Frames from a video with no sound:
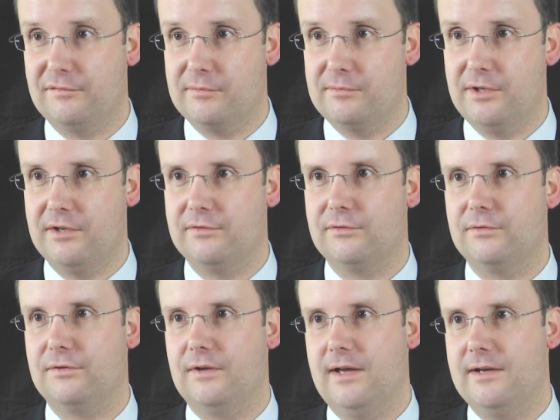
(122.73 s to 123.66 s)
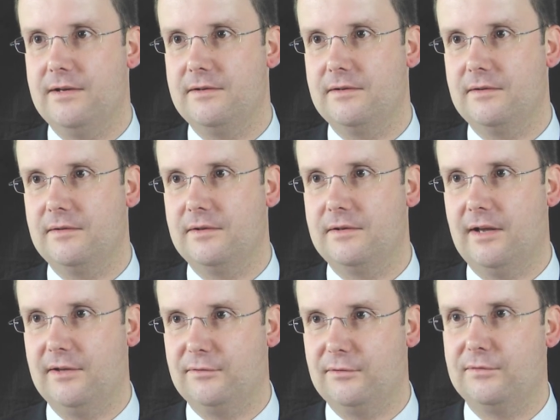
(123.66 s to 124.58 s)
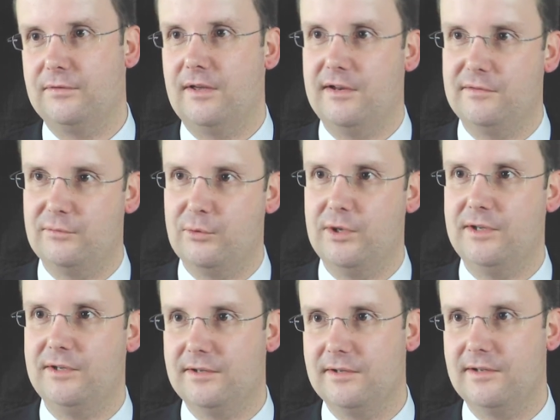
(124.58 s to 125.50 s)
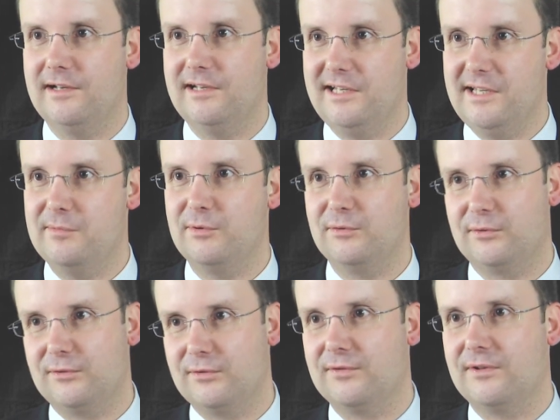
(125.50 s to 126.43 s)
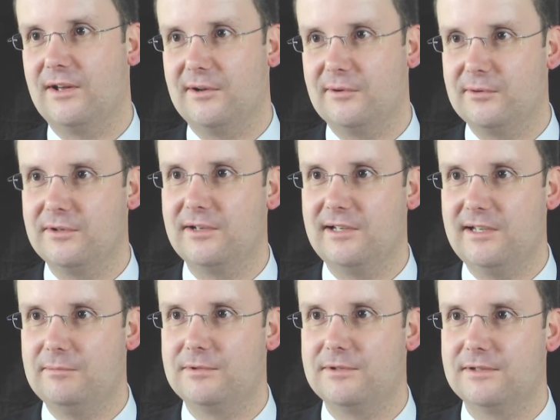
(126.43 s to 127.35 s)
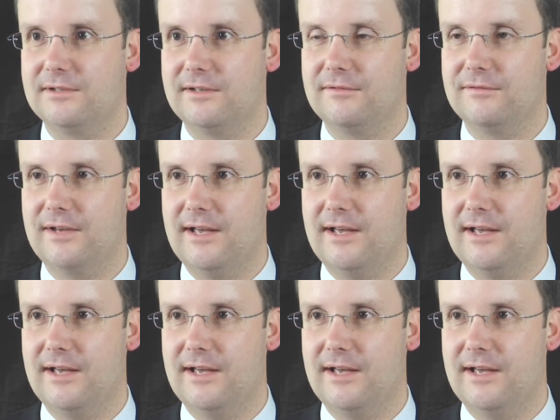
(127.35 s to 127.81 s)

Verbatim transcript: Familie zu sein, da zu sein, wo ich liebe sozusagen und geliebt äh,